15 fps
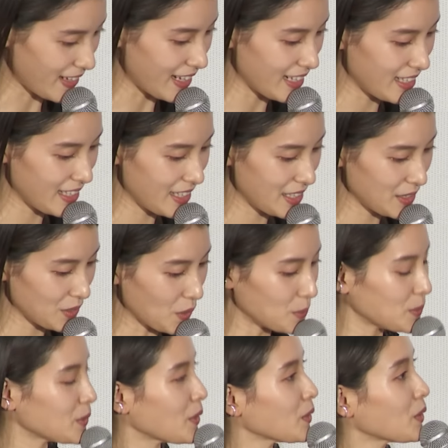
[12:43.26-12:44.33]
は
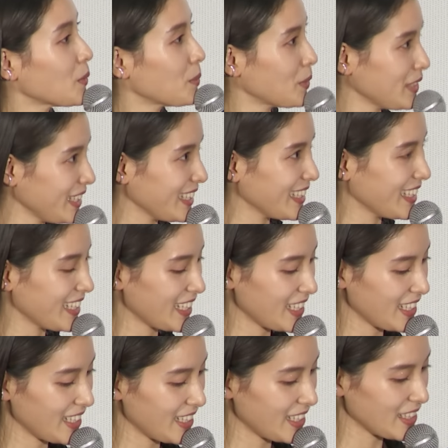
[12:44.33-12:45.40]
トムと共に
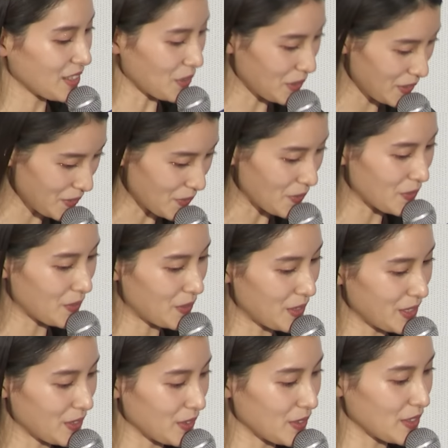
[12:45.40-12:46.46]
時を越
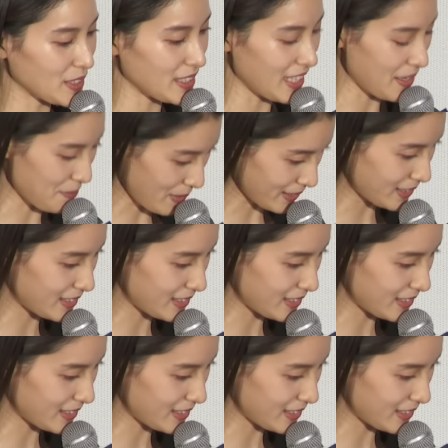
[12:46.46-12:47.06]
えようとしていま